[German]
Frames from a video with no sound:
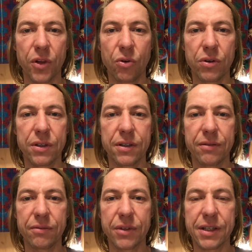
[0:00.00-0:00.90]
Und
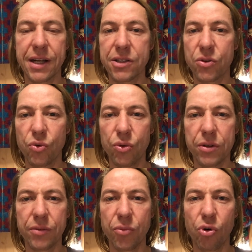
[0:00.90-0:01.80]
das kannst du
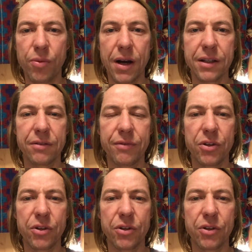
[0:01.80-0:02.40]
gut beobachten,